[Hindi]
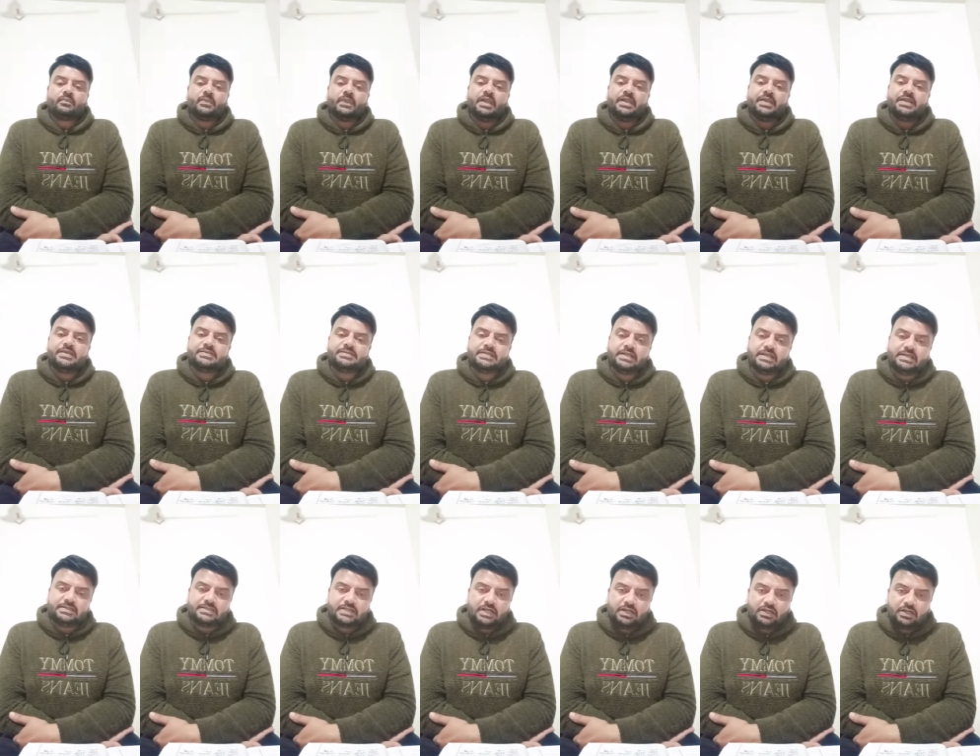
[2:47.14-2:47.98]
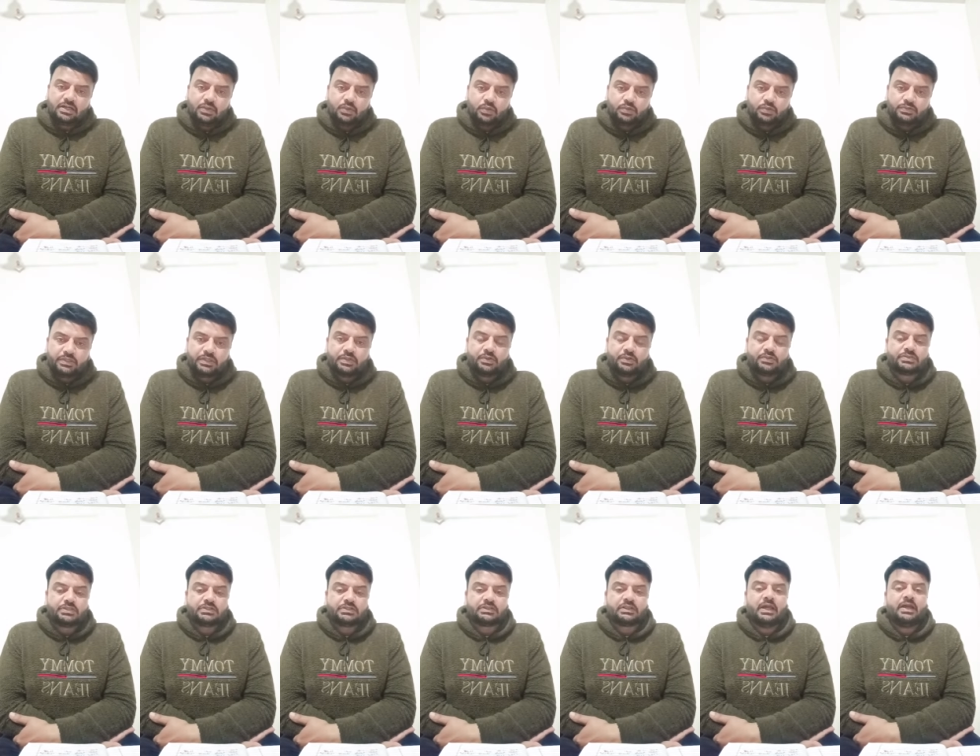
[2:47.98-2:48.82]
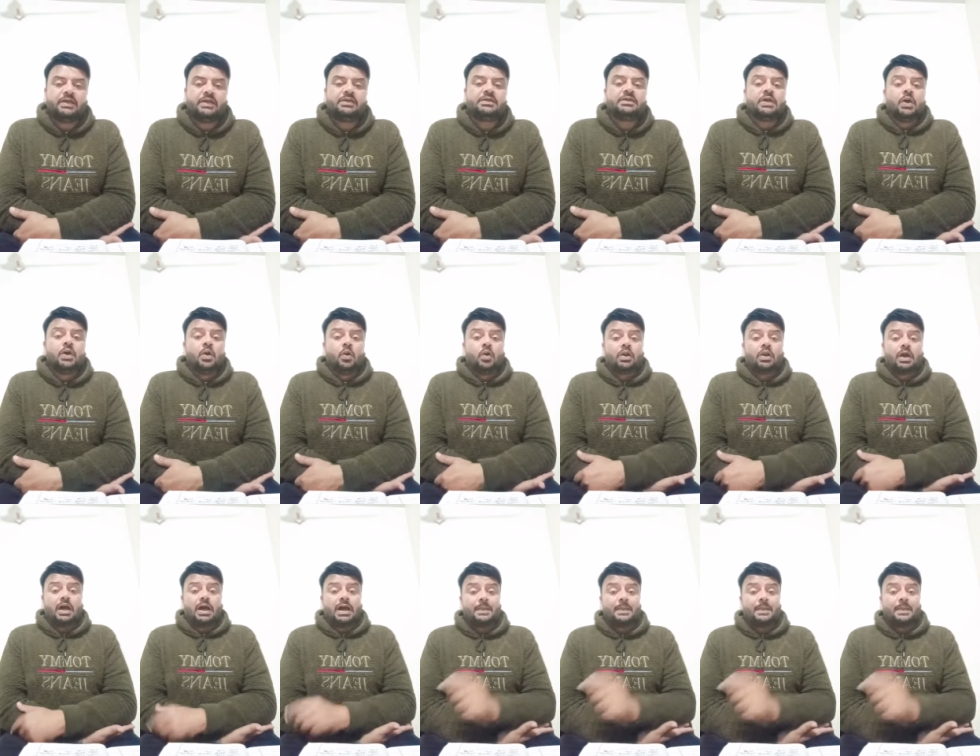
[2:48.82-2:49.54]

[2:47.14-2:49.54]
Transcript: इससे किसान का नुकसान हो सकता है और